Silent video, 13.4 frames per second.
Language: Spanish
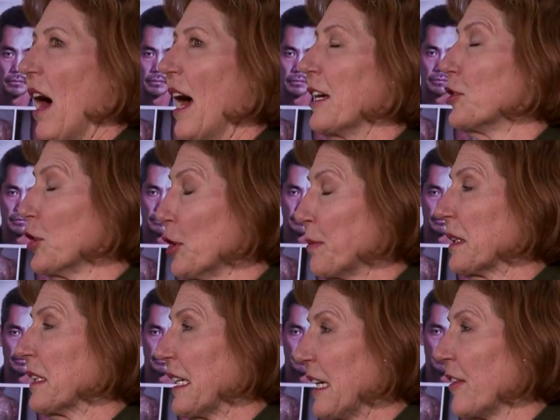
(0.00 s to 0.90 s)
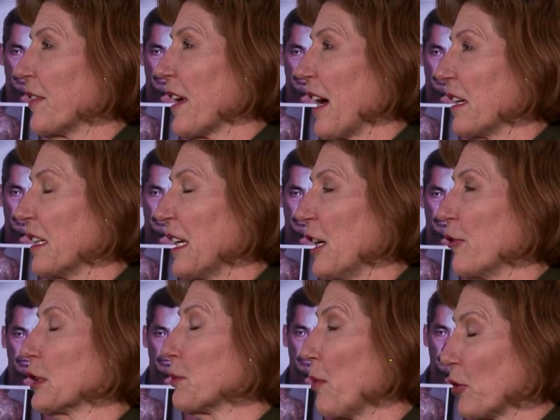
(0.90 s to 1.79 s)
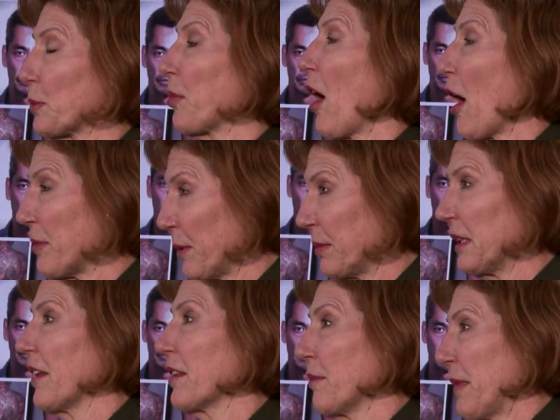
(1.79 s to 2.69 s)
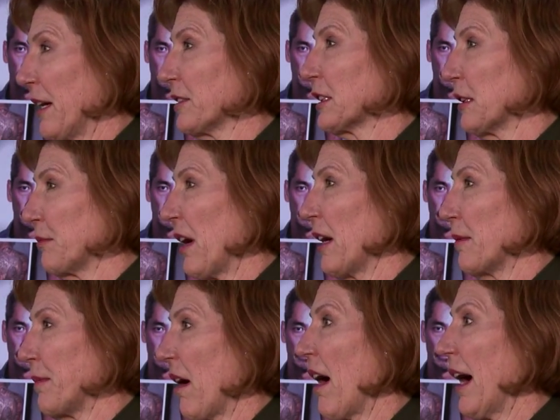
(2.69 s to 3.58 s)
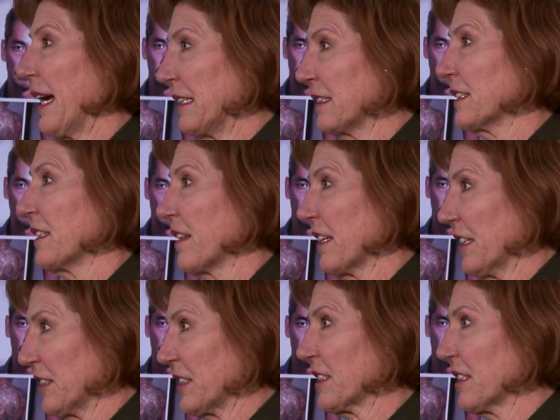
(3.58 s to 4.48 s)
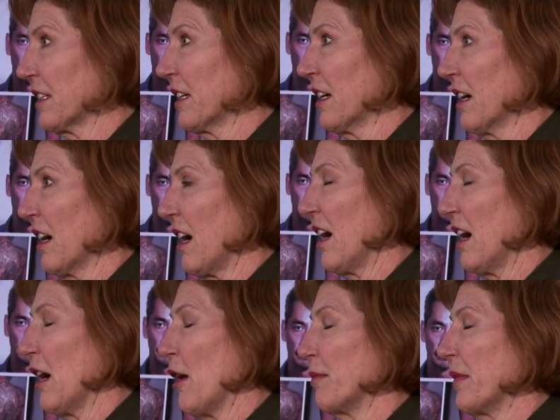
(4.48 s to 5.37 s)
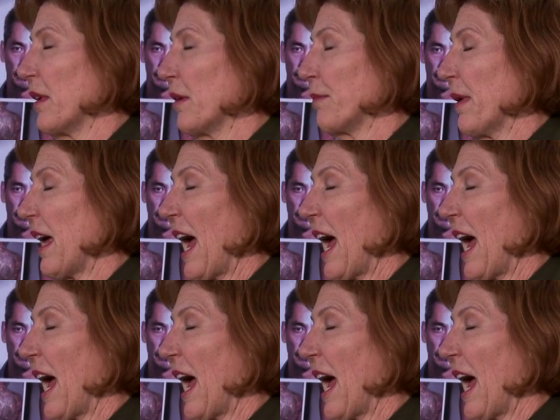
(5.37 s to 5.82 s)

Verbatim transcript: I do believe that he was most probably the mastermind behind this. Hutchins dijo um, creer que